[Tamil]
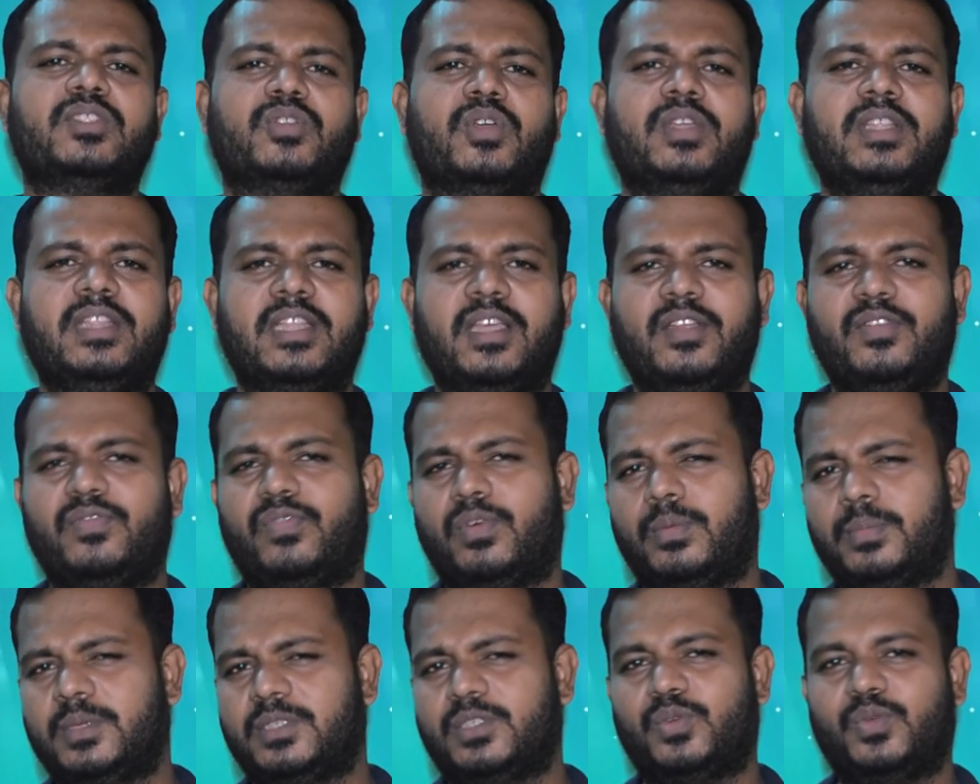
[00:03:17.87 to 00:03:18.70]
ஸோ இந்த
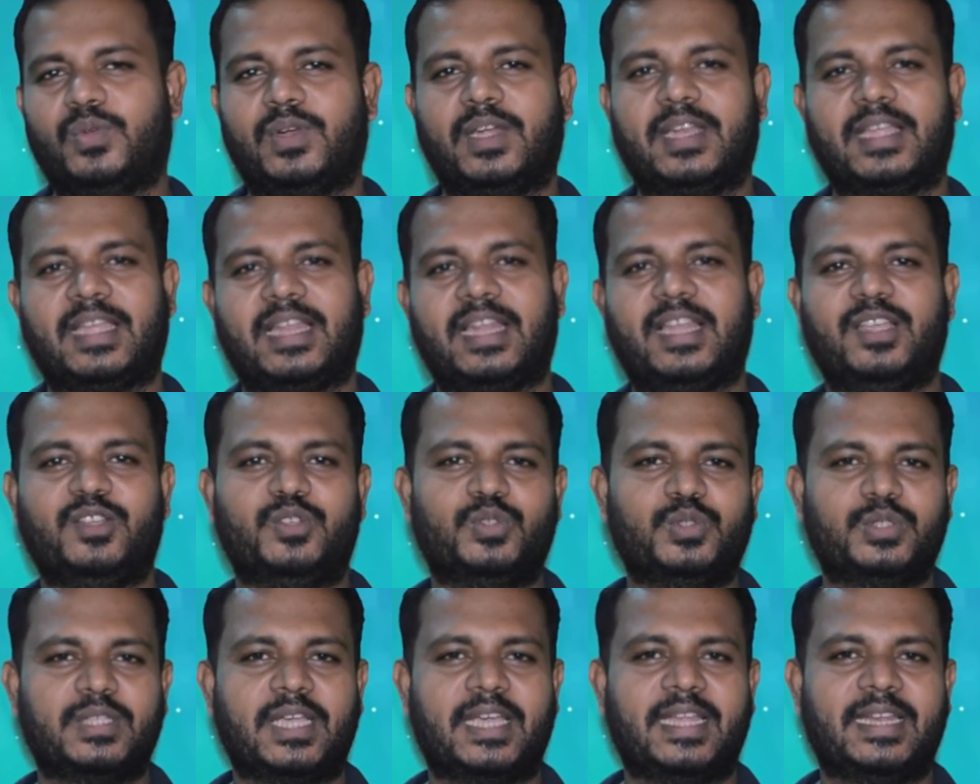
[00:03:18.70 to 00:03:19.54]
இன்ஃபர்மேஷன் உங்களுக்கு எல்லாம்
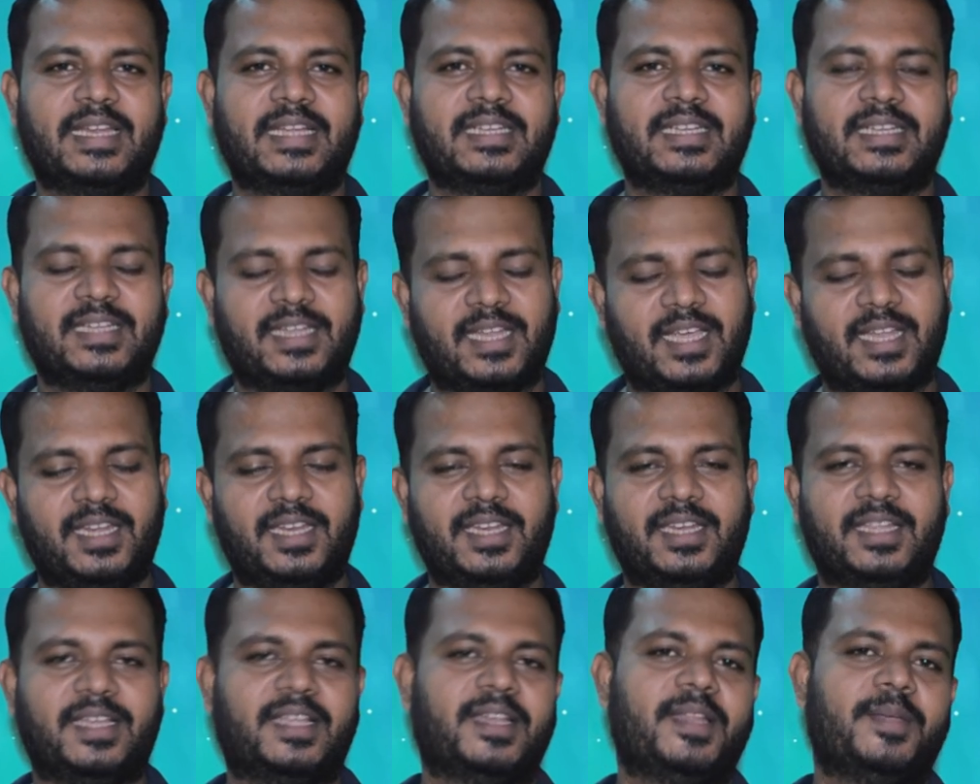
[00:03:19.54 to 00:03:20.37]
யூஸ் ஆகிருக்குன்னு
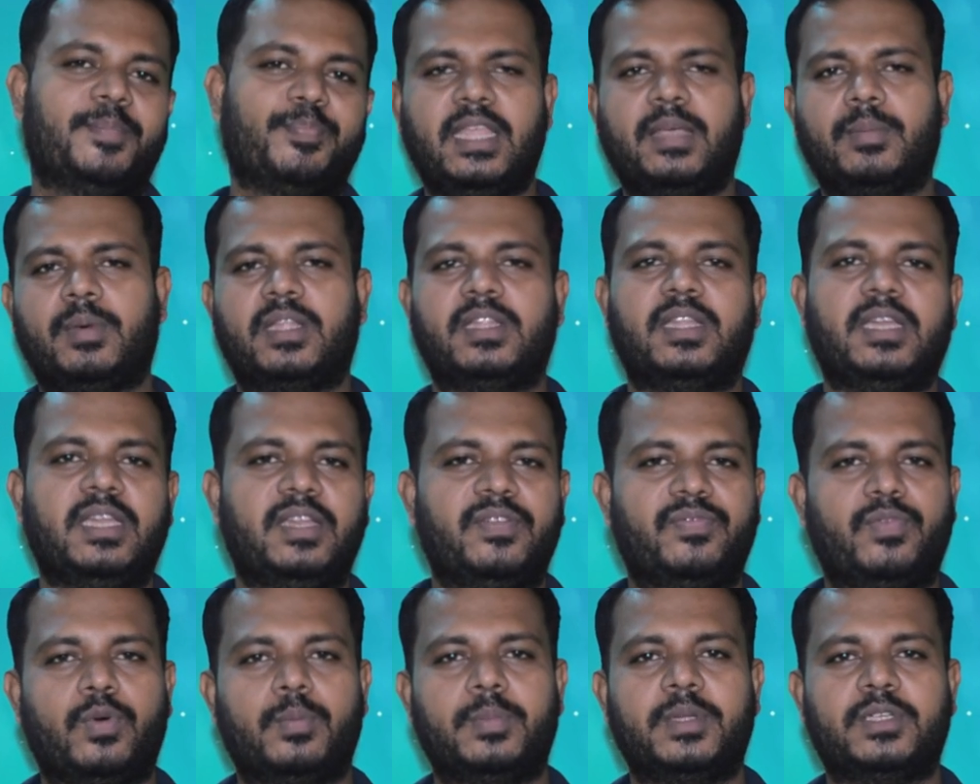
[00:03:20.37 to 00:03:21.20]
நான் நினைக்கிறேன் இதே மாதிரி
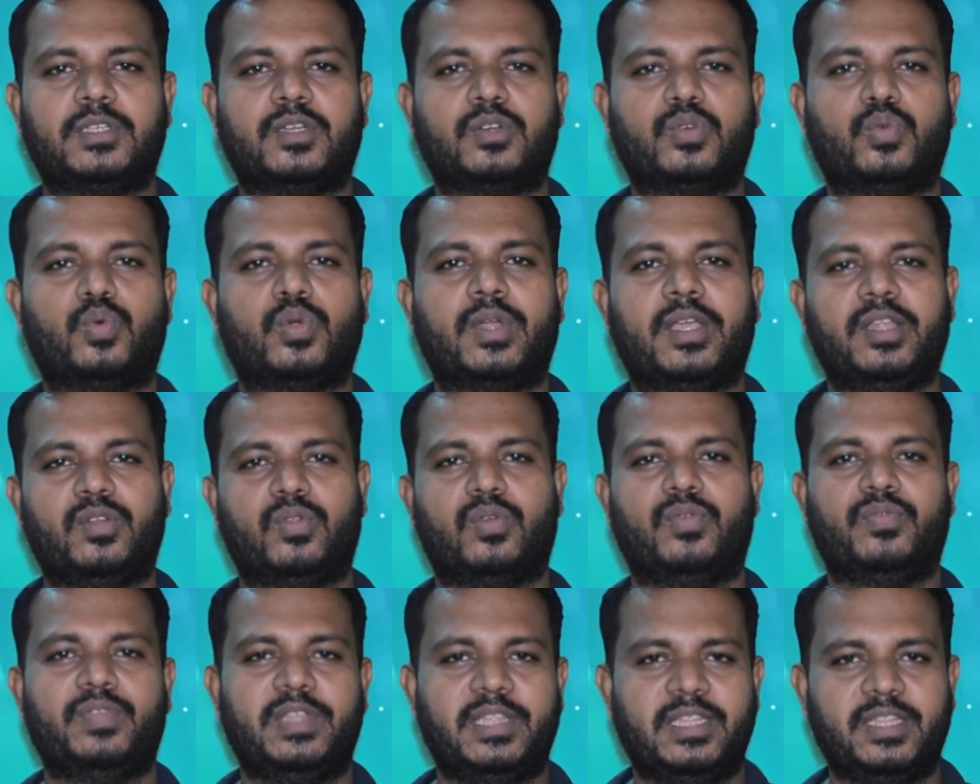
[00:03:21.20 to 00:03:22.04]
இன்ஃபர்மேஷன் கூட
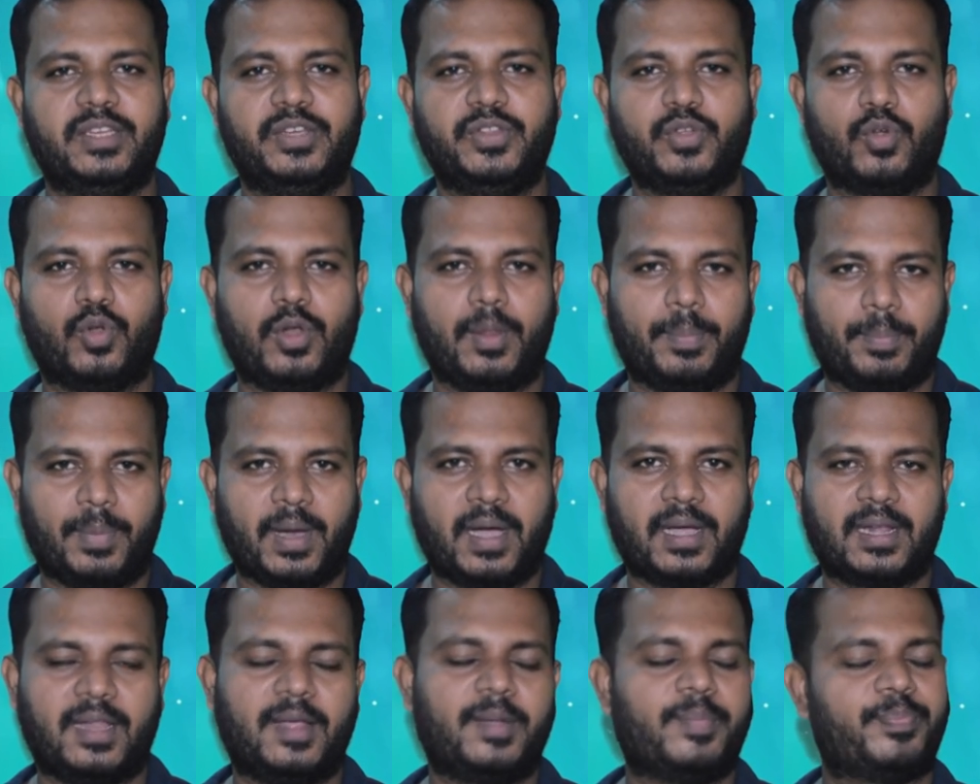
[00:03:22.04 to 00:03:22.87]
இன்னொரு வீடியோவில்
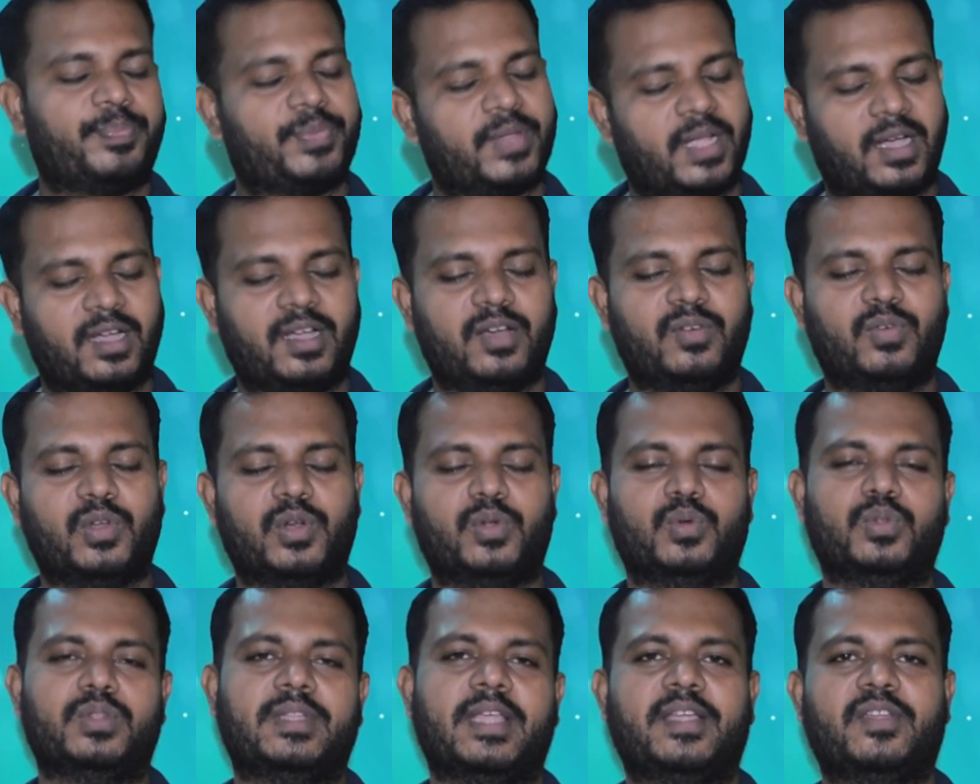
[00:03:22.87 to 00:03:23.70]
பார்க்கலாம் இங்கே
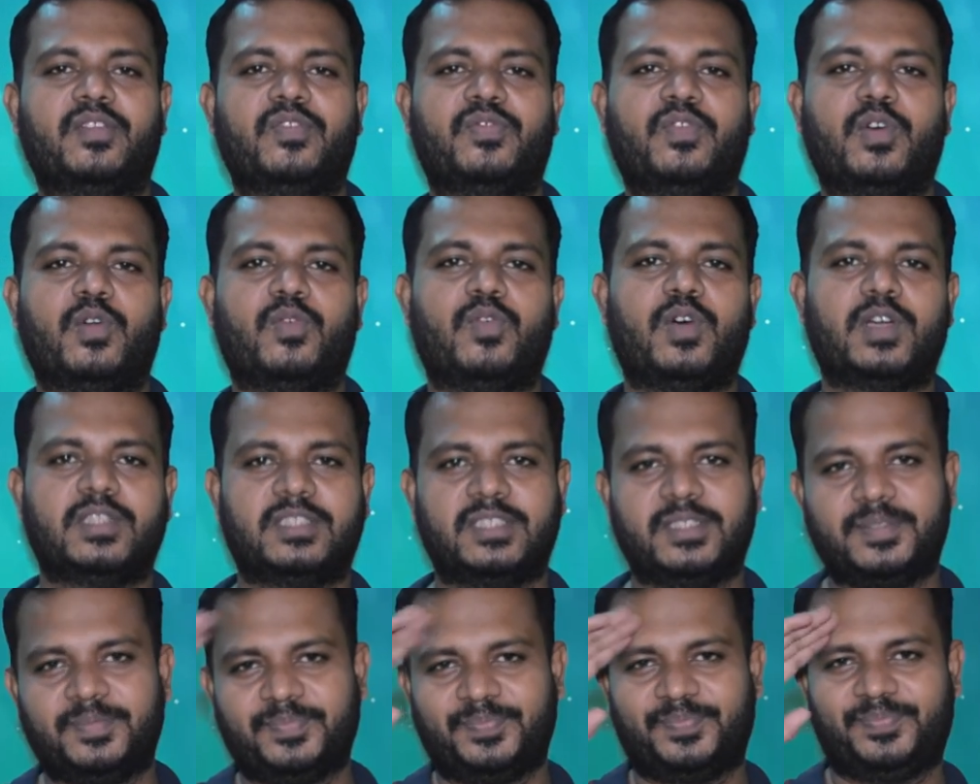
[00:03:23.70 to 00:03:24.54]
வரைக்கும் தேங்க்யூ ஃபார்
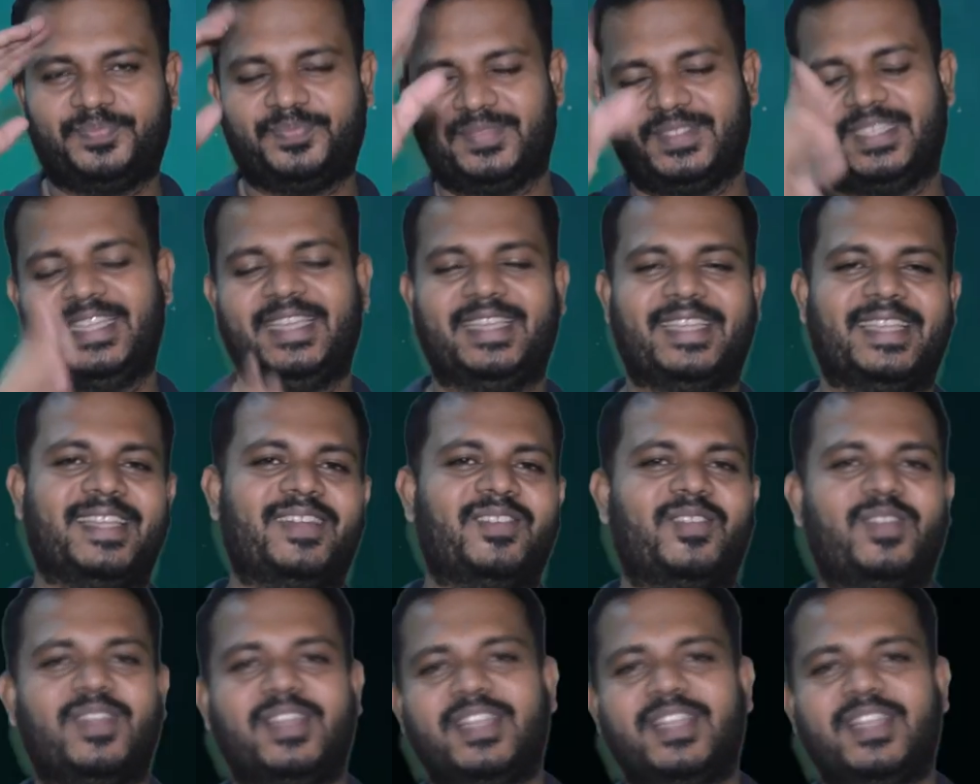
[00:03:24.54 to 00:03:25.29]
வாட்சிங் டேக் கேர்